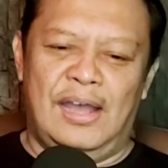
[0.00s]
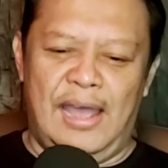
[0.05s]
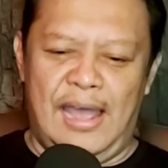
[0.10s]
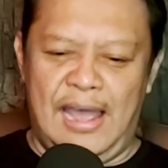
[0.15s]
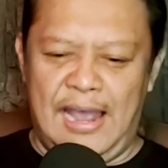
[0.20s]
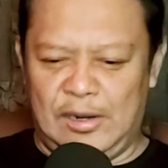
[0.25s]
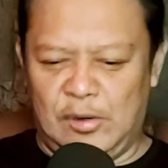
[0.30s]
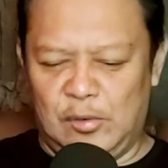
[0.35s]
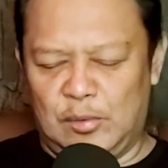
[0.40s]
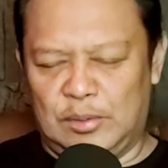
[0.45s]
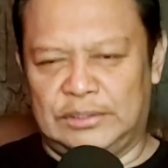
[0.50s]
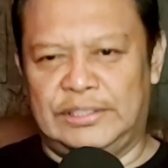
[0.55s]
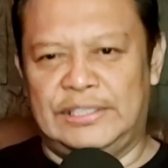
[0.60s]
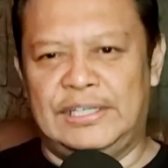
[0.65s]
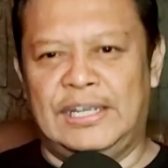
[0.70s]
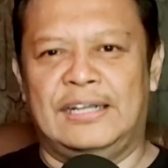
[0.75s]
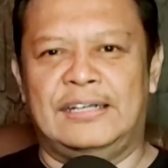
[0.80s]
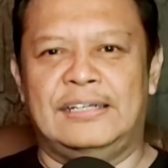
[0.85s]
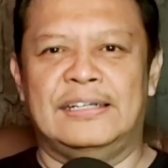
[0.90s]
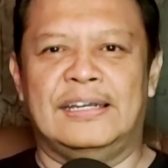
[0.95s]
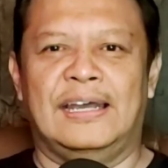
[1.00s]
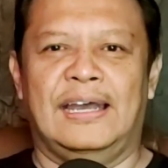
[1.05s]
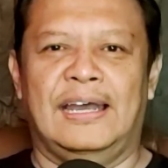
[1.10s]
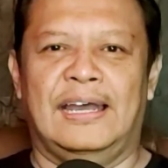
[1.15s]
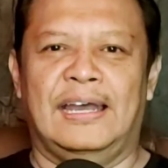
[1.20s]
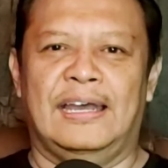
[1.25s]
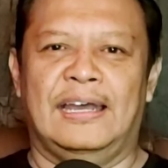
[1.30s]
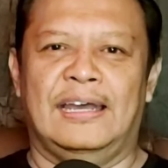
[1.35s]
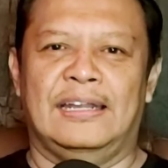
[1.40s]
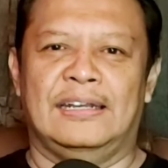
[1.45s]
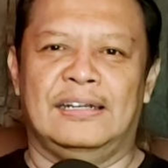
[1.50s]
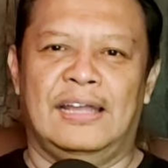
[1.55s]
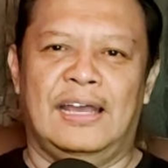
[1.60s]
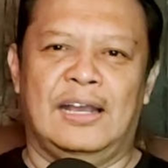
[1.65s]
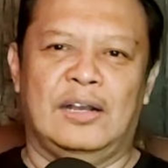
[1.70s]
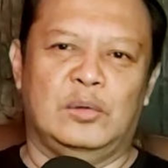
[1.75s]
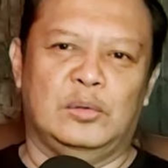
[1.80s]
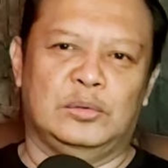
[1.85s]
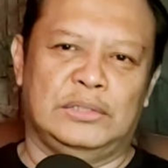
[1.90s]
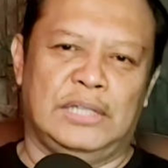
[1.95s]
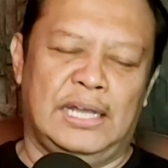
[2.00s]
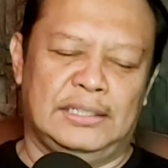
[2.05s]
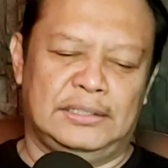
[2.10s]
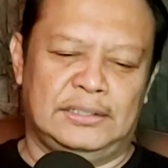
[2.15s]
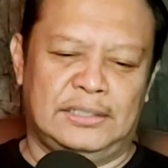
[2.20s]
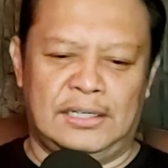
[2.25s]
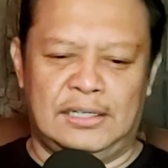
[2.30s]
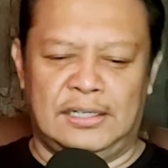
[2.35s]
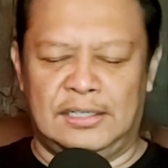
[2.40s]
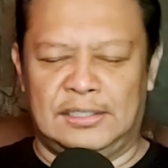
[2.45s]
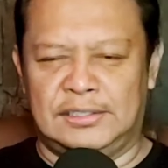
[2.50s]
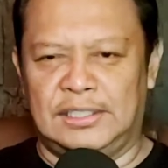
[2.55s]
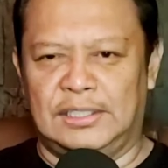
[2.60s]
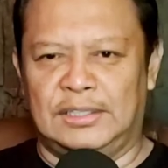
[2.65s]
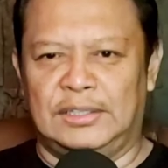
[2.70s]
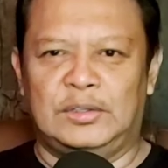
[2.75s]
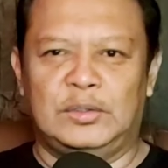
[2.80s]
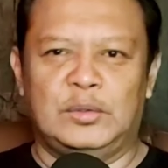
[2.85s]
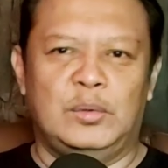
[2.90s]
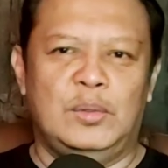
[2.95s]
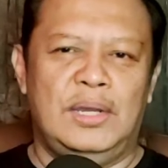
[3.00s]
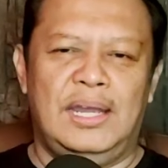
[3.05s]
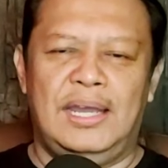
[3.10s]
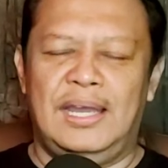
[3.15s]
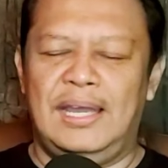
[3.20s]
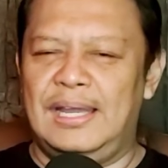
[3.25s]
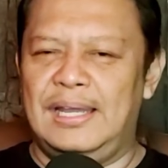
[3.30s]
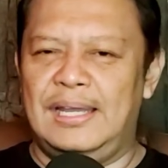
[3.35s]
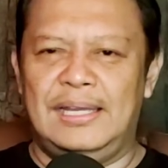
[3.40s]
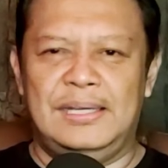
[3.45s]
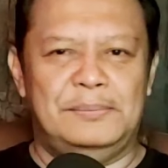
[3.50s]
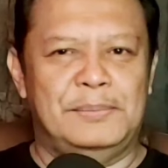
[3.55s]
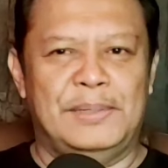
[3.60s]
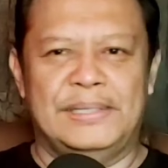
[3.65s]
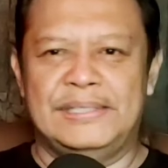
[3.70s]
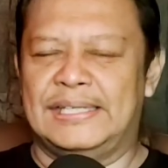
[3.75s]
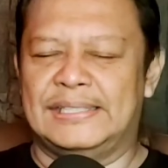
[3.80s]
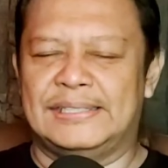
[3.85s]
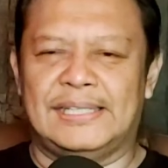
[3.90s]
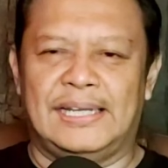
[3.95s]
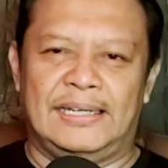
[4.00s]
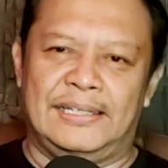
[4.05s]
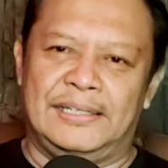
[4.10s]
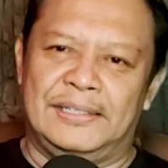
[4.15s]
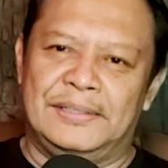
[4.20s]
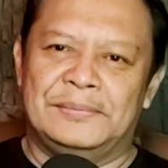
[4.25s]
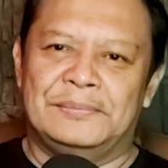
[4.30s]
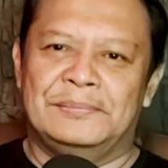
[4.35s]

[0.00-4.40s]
aku ketiadaan, aku tak tersentuh, ah, banyak sekali.